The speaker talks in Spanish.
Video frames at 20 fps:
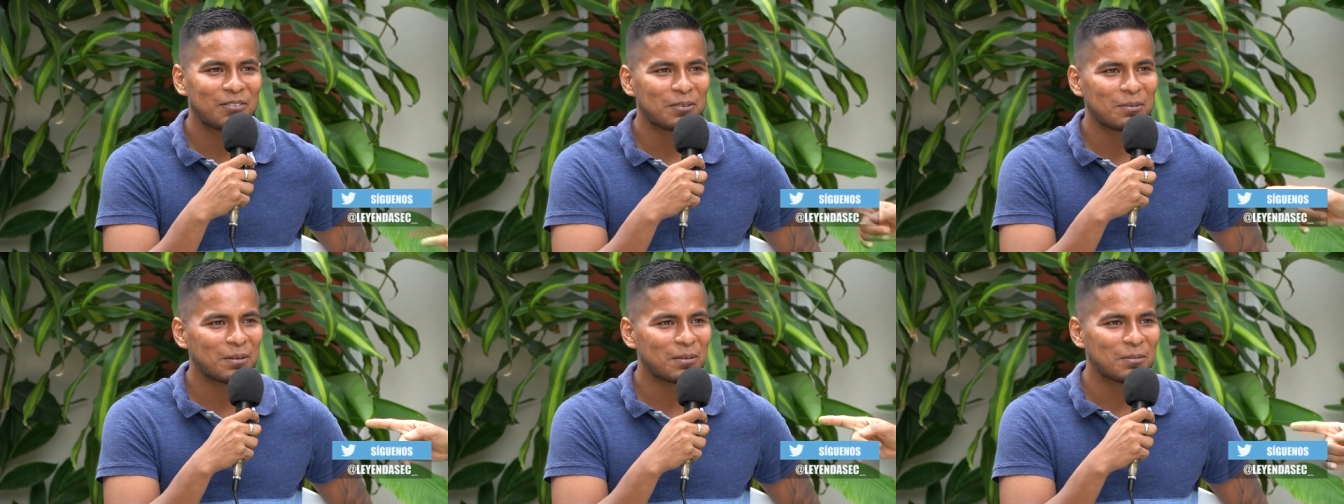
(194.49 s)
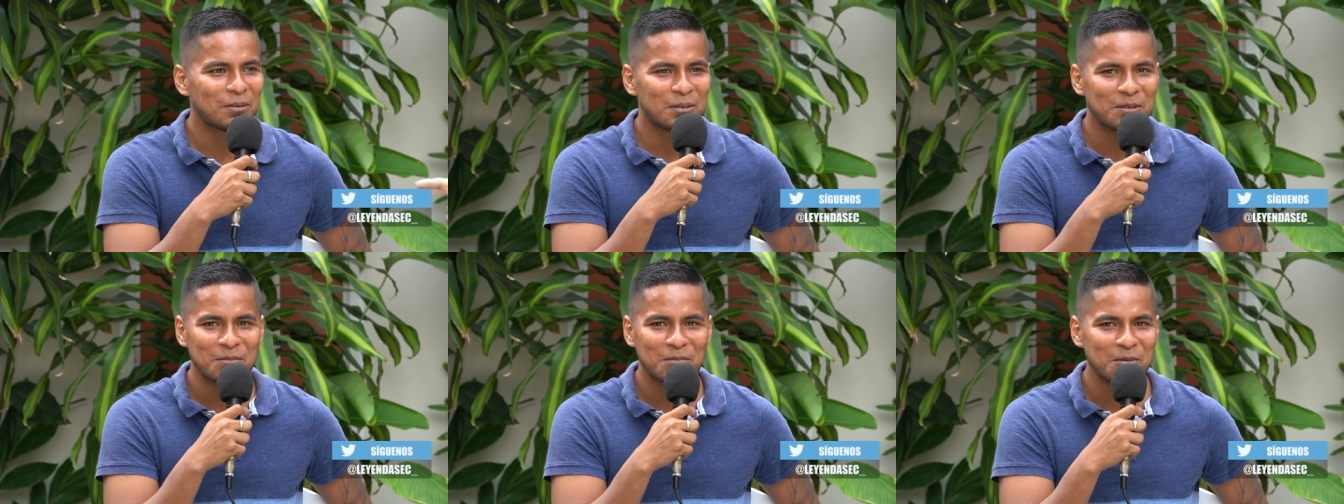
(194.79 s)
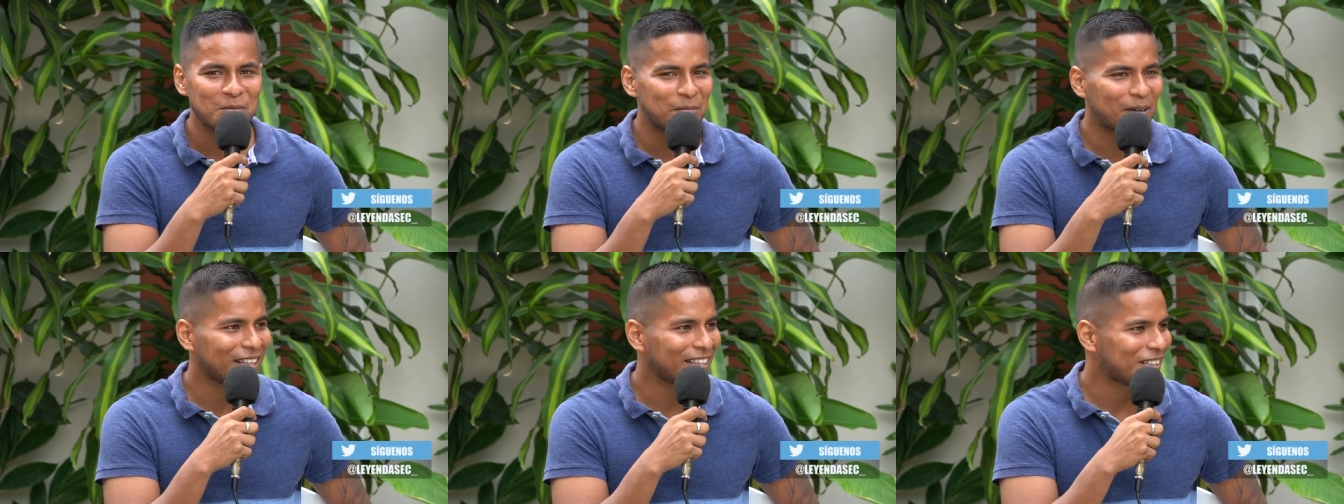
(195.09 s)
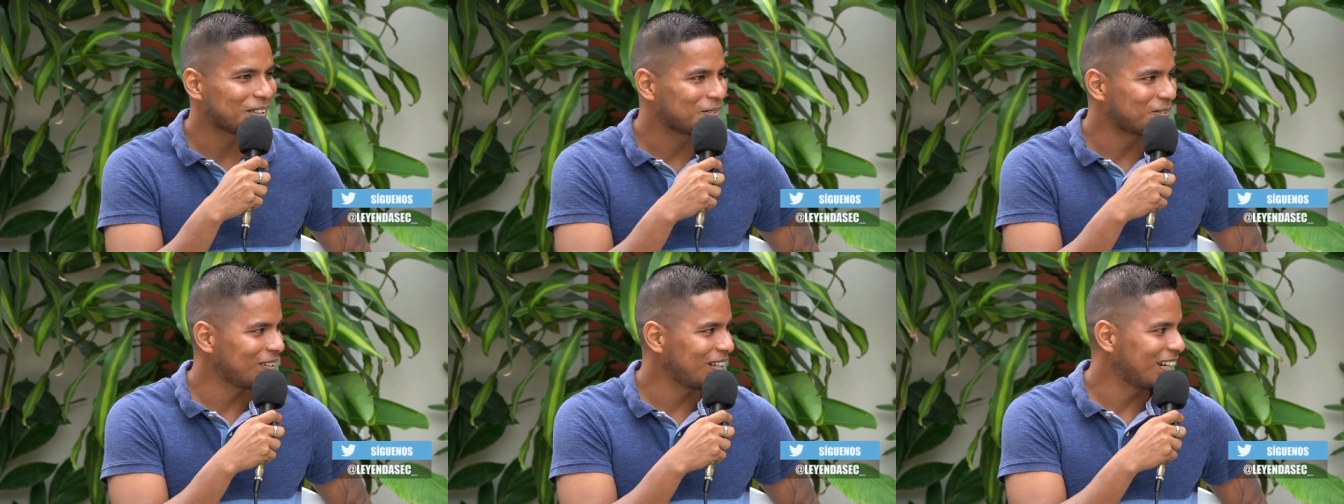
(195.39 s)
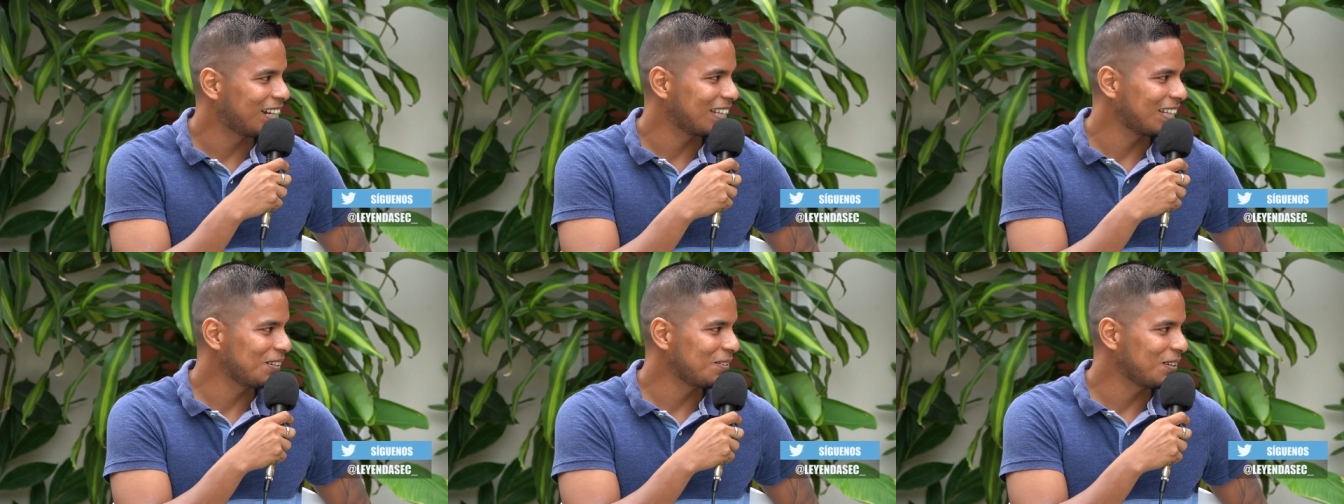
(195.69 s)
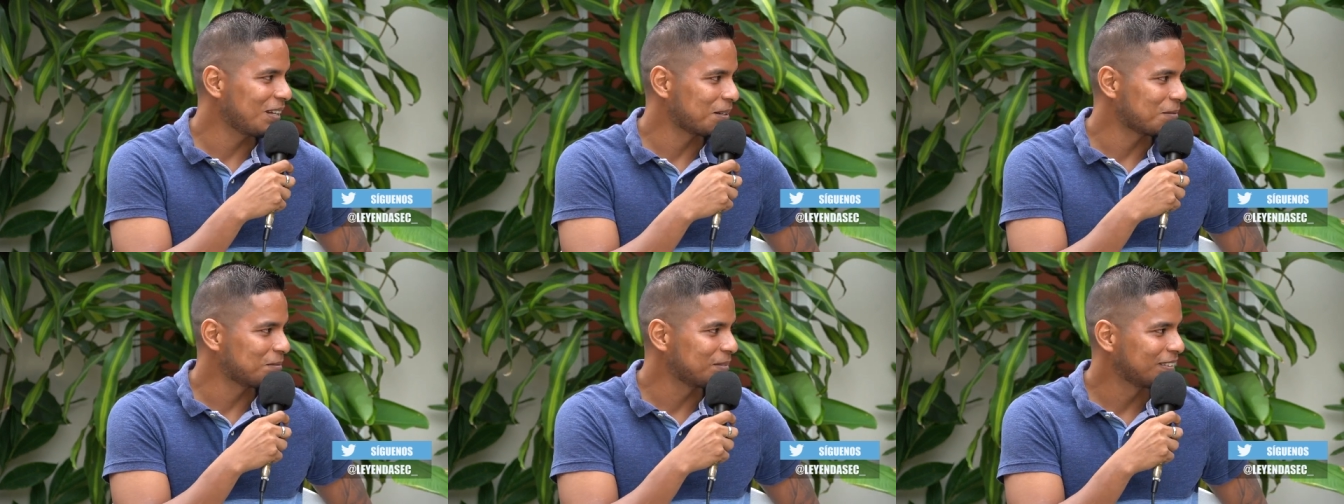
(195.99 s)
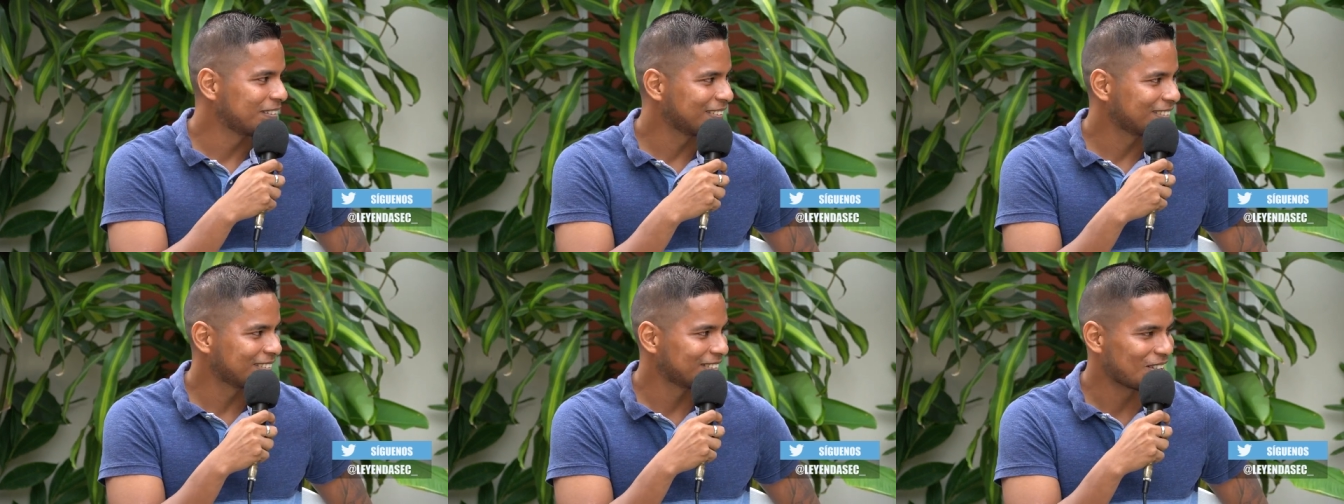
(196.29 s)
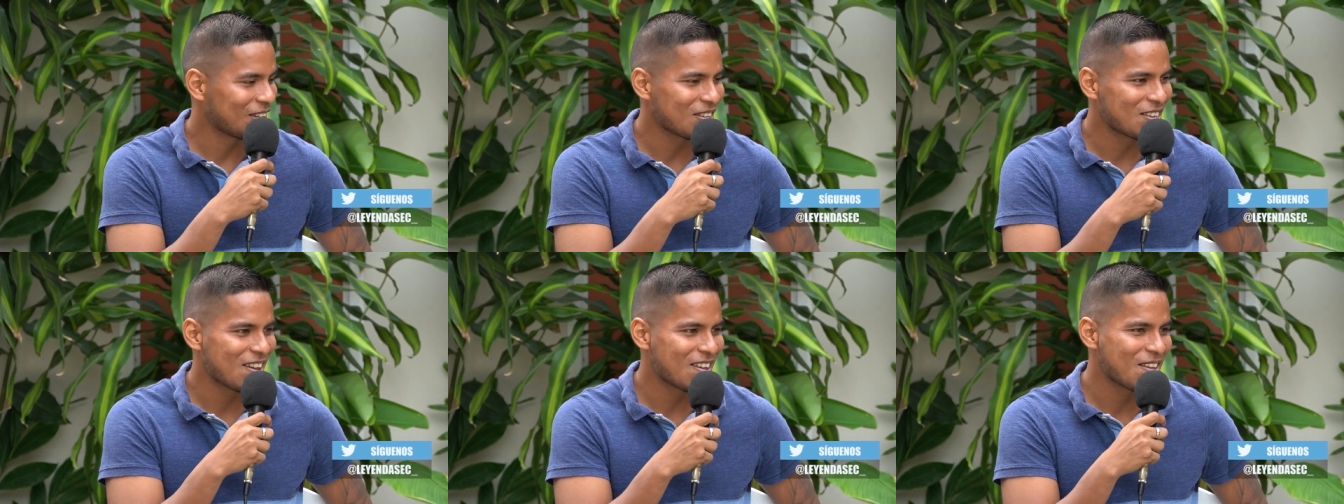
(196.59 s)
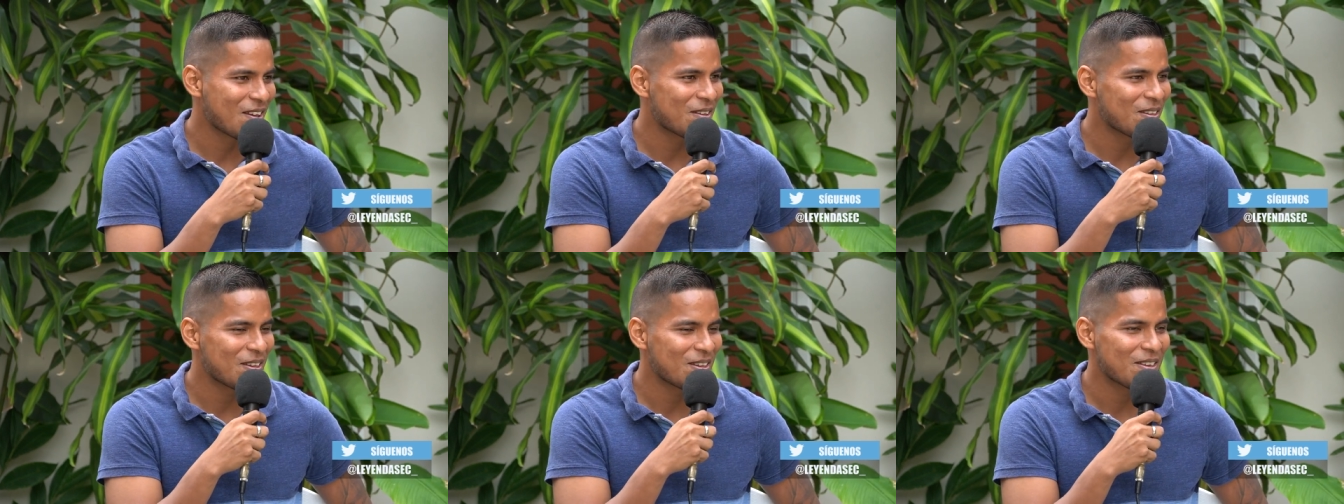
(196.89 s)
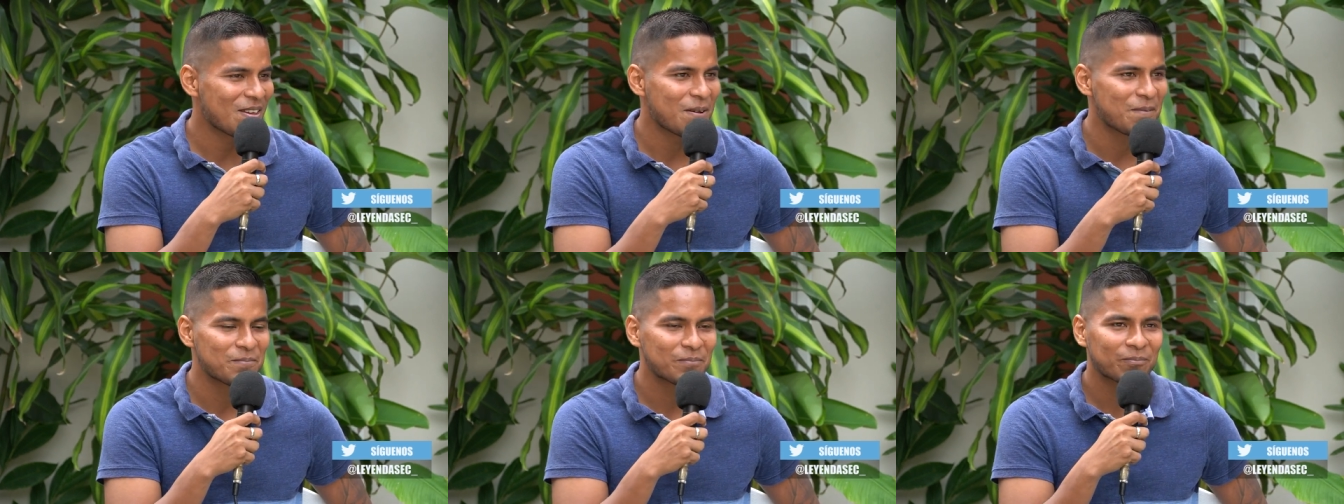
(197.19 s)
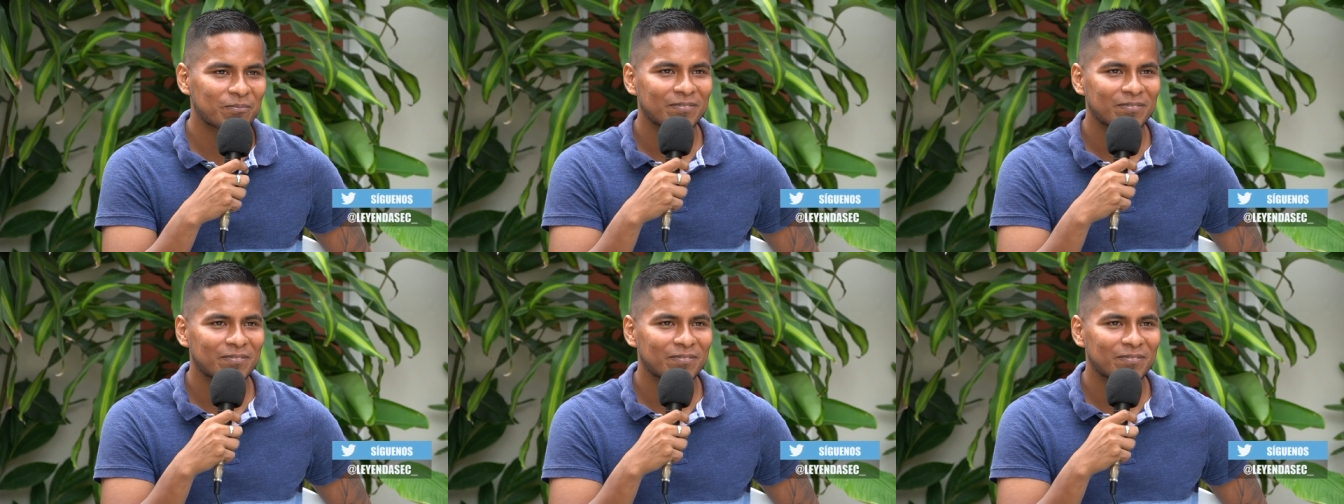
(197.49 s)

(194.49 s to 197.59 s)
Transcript: forma muy, muy particular de hablar. yo, yo, yo, yo.